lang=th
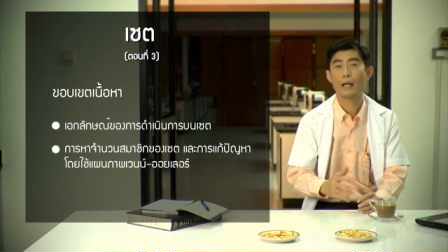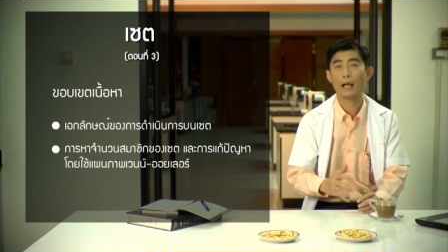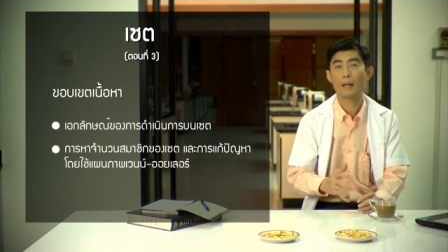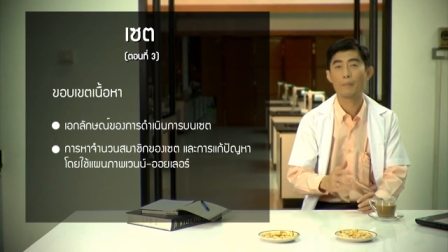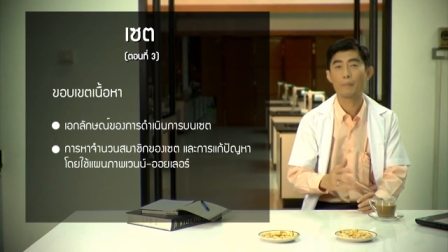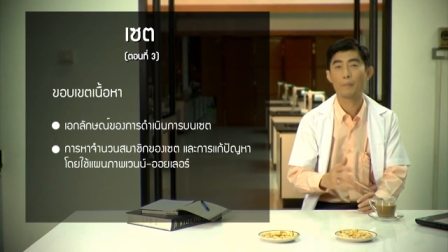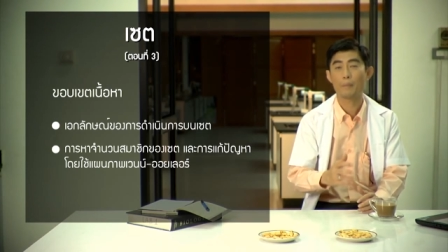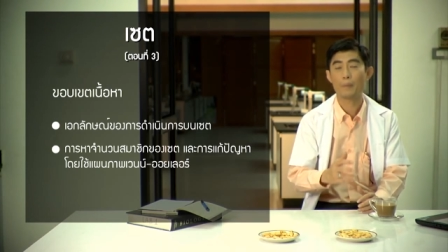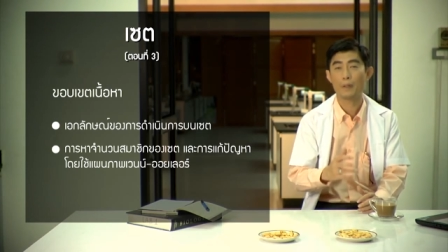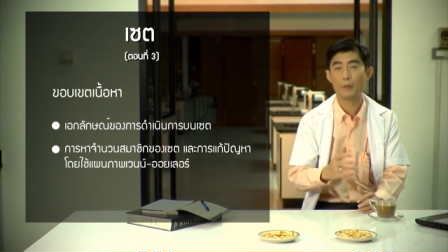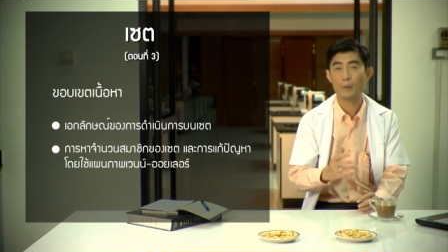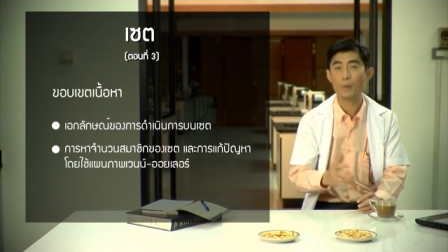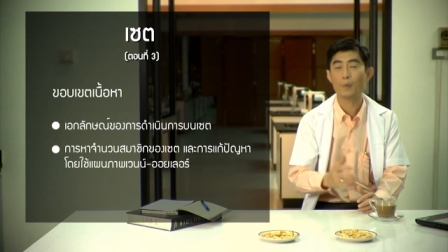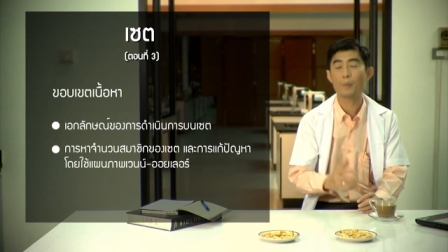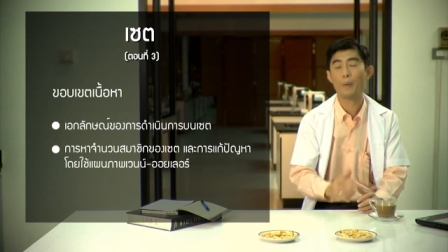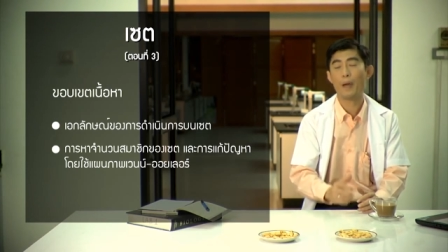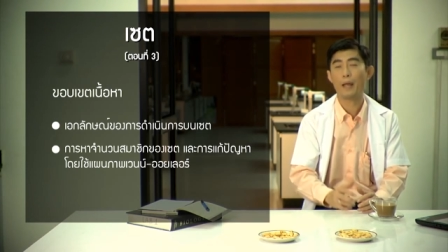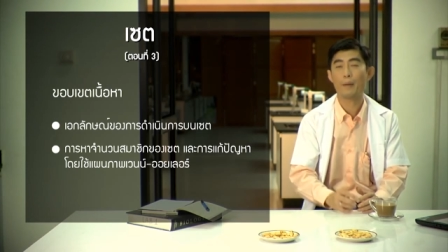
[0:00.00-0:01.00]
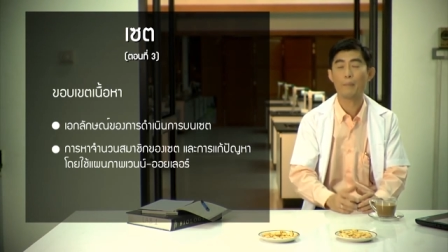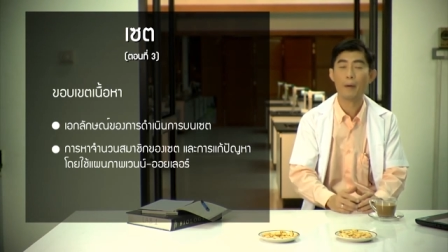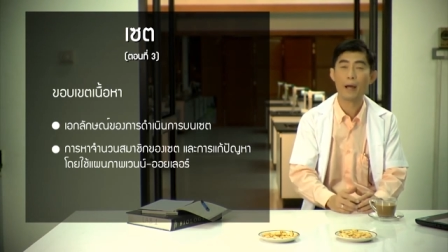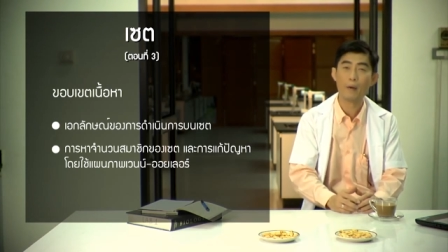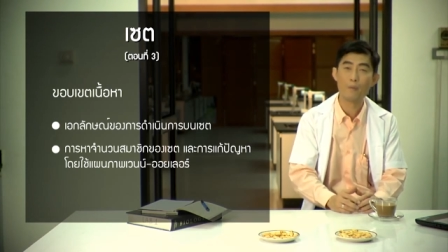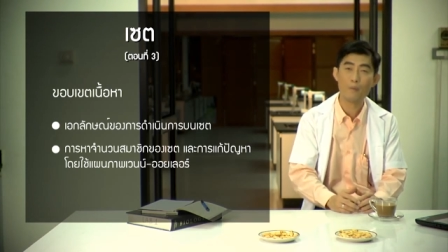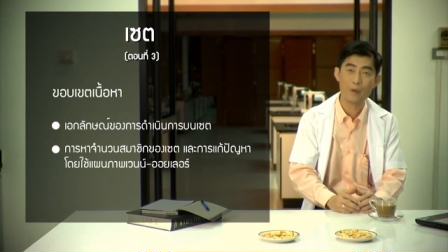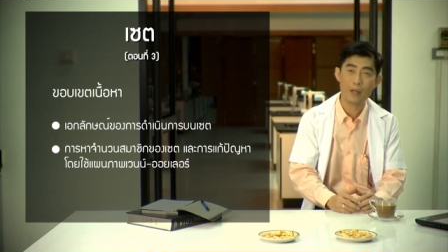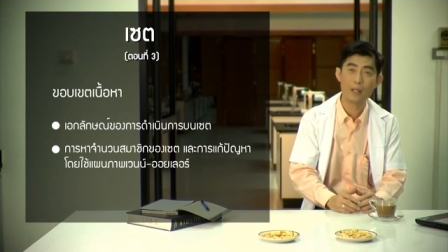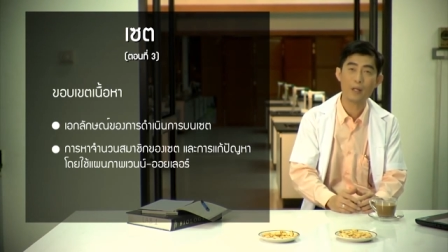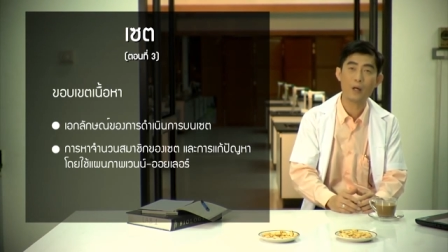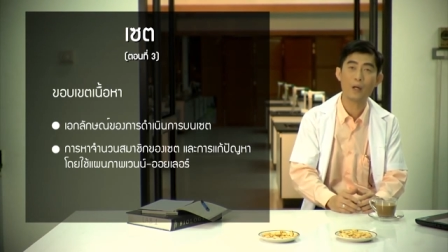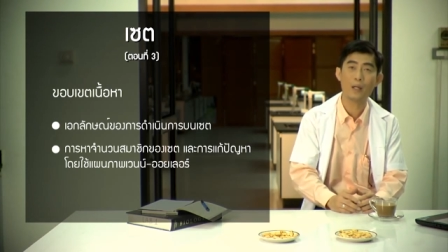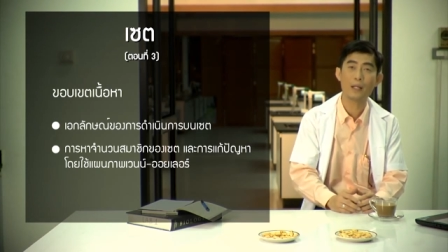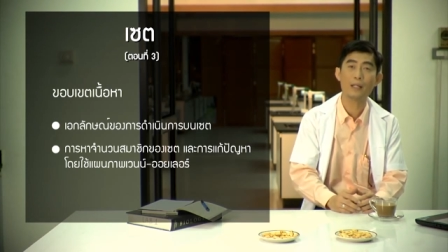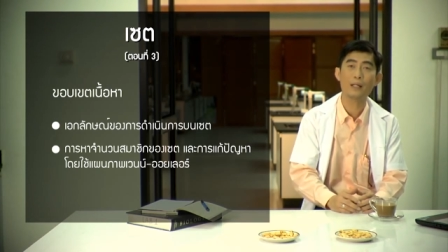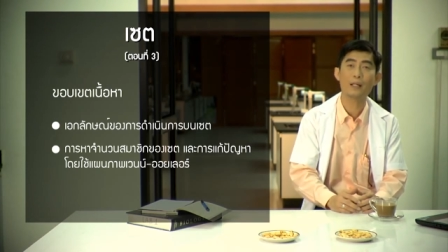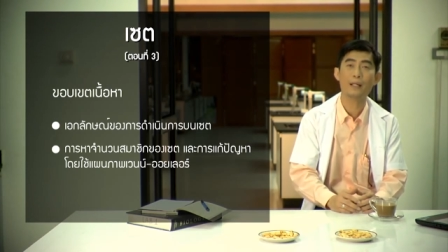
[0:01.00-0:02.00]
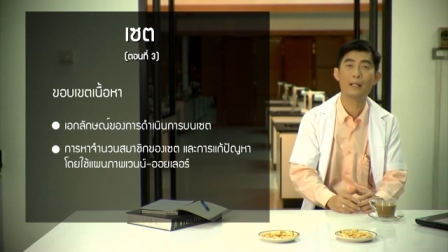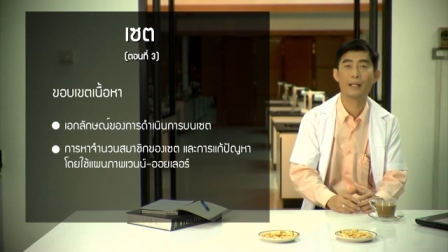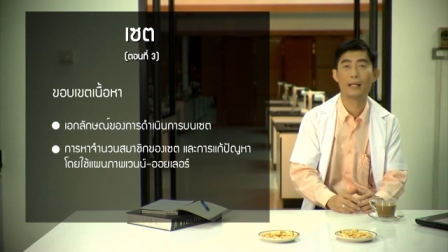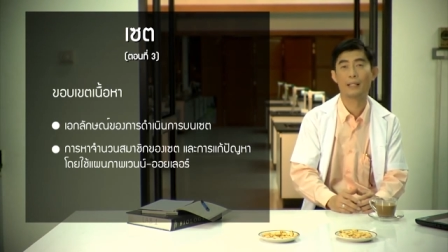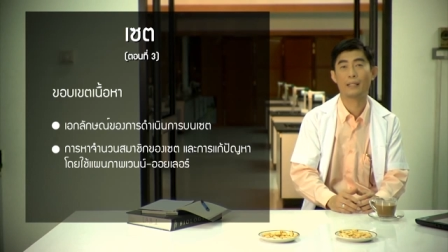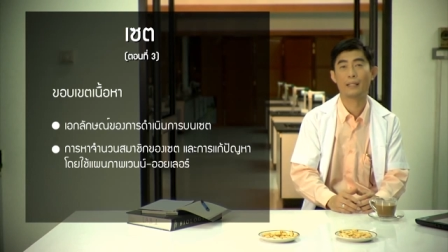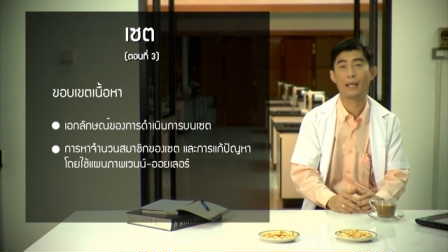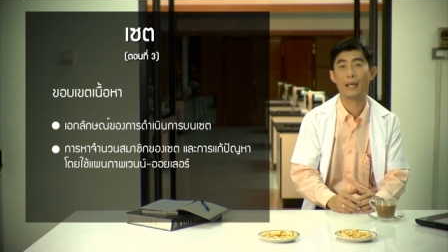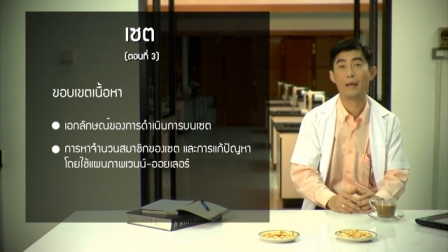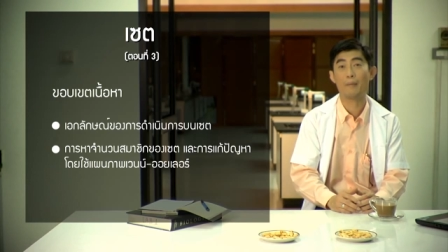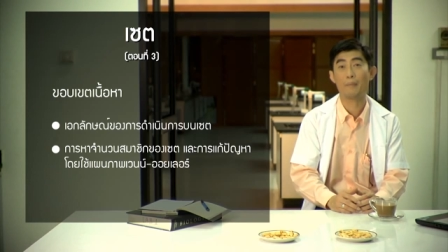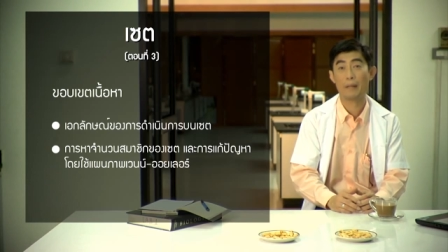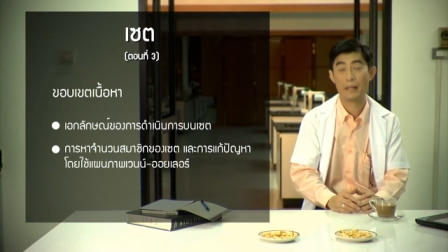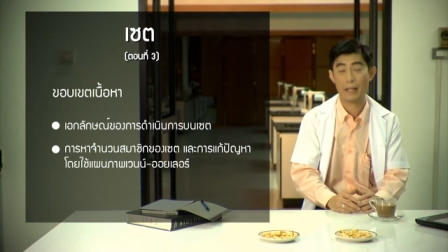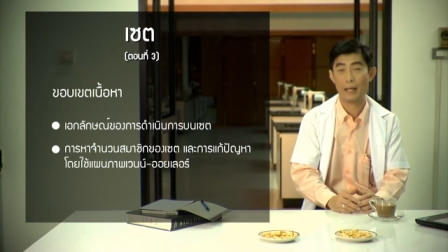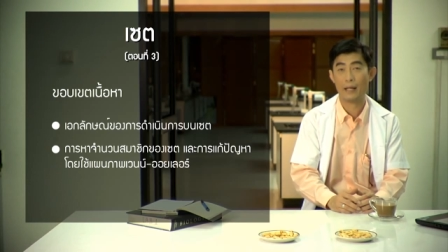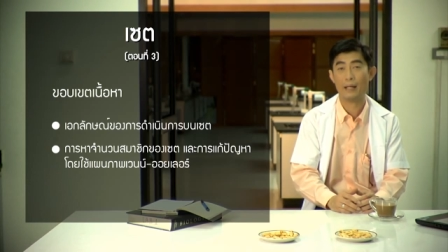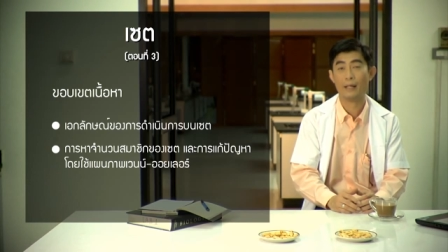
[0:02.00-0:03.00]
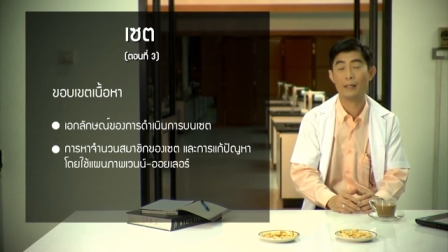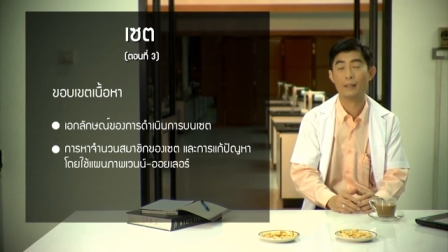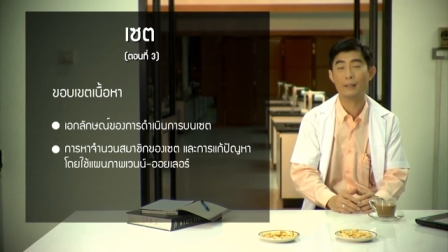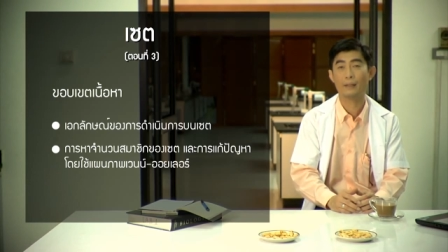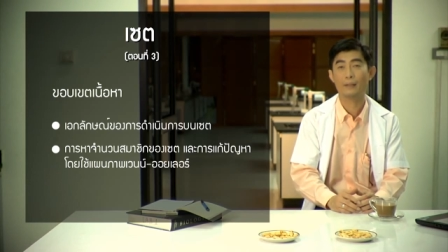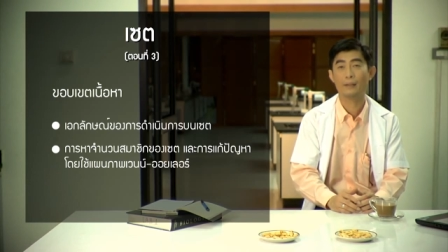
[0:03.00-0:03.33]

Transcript: การประยุกต์แผนภาพเวนออยเลอร์ในการแก้ปัญหา